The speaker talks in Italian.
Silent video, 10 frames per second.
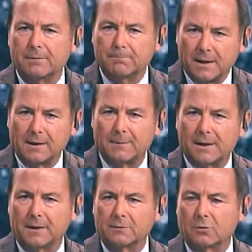in
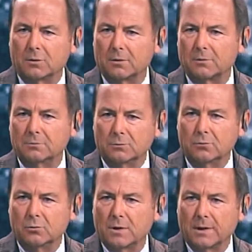Parlamento
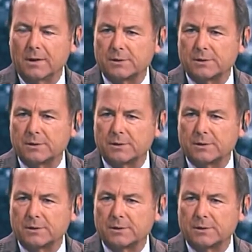due